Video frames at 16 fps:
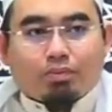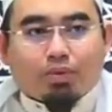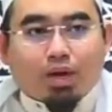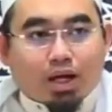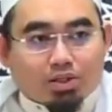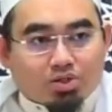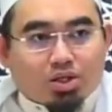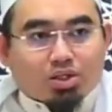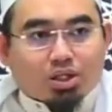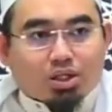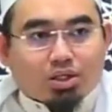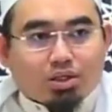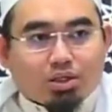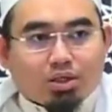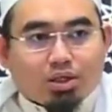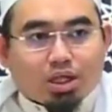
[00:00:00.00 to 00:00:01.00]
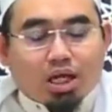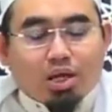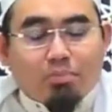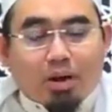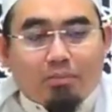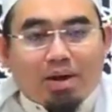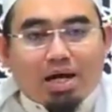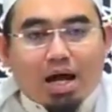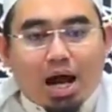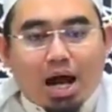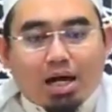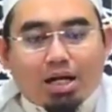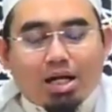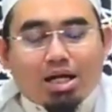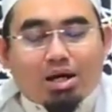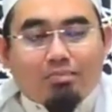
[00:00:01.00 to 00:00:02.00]
jelas tuan jadi perbedaan
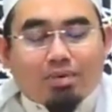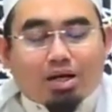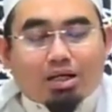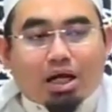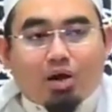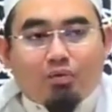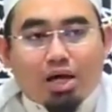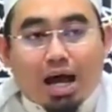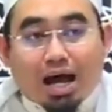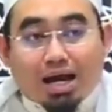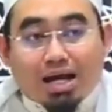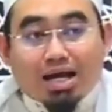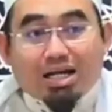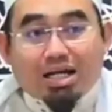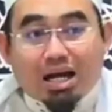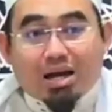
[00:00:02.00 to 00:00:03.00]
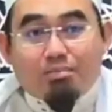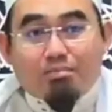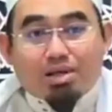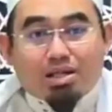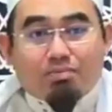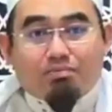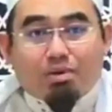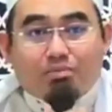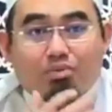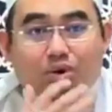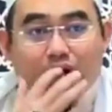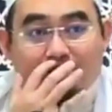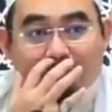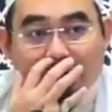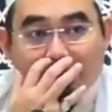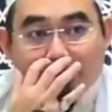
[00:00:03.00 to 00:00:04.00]
ini kamu ketahui ada di dalam mazhab Imam Abu
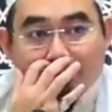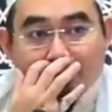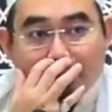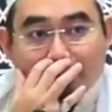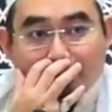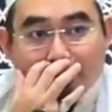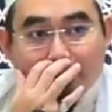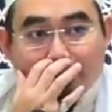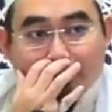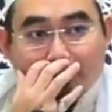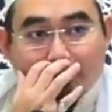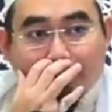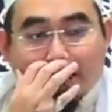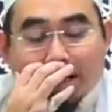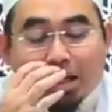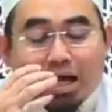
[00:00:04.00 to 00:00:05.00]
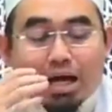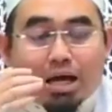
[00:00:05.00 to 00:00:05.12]
Hanifah. Mereka